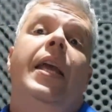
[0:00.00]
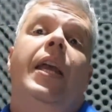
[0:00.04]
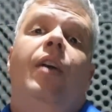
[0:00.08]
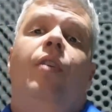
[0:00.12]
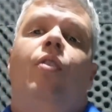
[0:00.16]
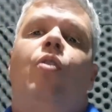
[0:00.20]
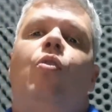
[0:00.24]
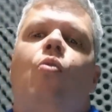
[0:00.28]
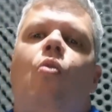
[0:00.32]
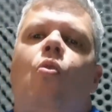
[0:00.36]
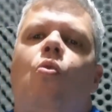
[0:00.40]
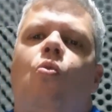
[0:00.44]

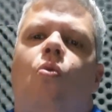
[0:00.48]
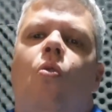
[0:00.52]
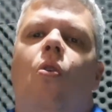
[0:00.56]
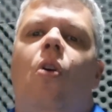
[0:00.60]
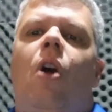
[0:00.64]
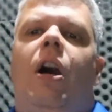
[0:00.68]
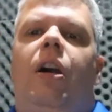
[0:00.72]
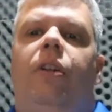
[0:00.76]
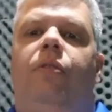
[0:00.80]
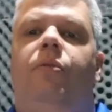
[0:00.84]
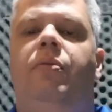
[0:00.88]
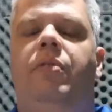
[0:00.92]
Eu não
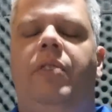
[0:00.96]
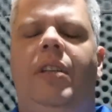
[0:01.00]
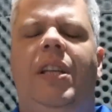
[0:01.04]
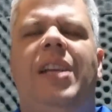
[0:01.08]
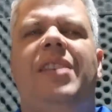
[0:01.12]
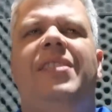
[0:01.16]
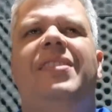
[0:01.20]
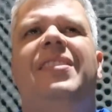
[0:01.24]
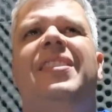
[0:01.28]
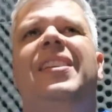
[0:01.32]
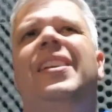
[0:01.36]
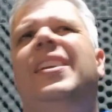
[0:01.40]
concordo, e
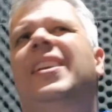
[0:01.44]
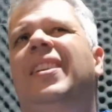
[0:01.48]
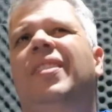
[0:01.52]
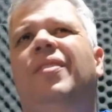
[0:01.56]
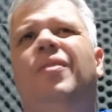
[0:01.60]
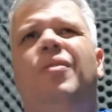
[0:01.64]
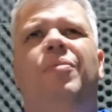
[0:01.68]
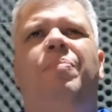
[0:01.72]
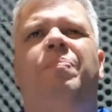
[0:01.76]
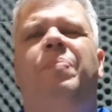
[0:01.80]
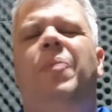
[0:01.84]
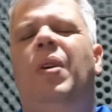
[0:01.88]
assim,
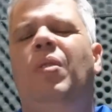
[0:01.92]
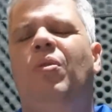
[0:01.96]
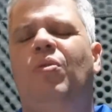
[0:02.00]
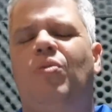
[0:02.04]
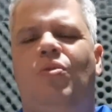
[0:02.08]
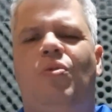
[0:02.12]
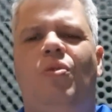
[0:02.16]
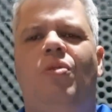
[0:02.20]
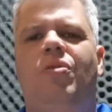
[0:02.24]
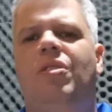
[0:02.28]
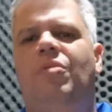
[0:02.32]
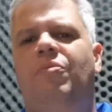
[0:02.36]
o Paulo
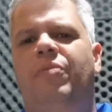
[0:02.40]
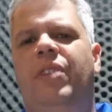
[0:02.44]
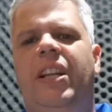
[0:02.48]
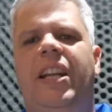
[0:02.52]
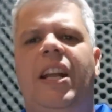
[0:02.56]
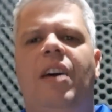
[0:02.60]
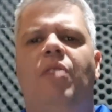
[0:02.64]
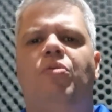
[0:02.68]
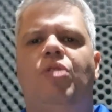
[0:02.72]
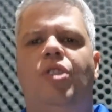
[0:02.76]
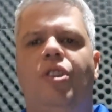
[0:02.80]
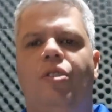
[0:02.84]
Souza não ia
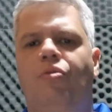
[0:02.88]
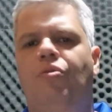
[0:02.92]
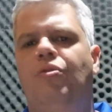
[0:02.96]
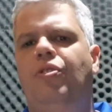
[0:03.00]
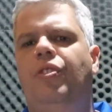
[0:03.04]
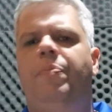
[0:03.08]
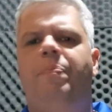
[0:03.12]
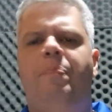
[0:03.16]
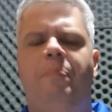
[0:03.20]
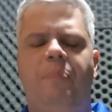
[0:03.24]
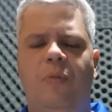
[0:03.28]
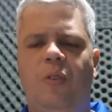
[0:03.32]
dar o um tiro
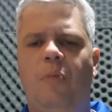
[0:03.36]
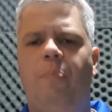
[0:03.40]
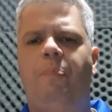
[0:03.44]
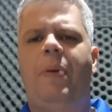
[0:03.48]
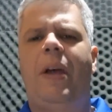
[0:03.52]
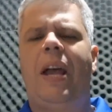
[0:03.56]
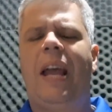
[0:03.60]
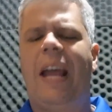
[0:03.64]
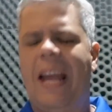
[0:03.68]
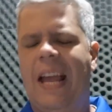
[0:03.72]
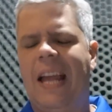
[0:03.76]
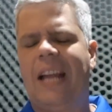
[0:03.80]
de, no
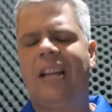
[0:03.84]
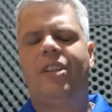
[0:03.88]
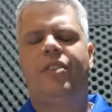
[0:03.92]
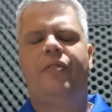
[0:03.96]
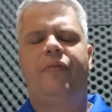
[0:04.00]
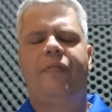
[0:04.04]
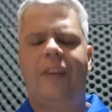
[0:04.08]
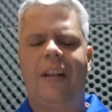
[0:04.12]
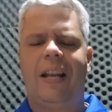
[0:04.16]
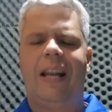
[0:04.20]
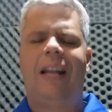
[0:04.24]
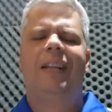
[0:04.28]
pé
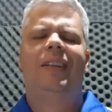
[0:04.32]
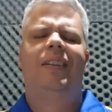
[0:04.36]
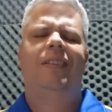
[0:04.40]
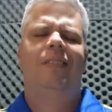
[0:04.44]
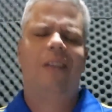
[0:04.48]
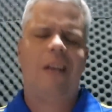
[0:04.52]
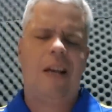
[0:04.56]
de falar que